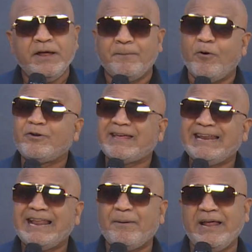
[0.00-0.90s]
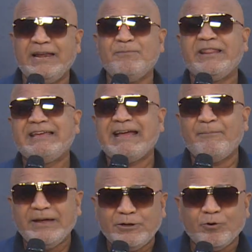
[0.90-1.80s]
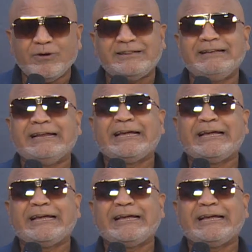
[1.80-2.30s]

porque el medicamento que tiene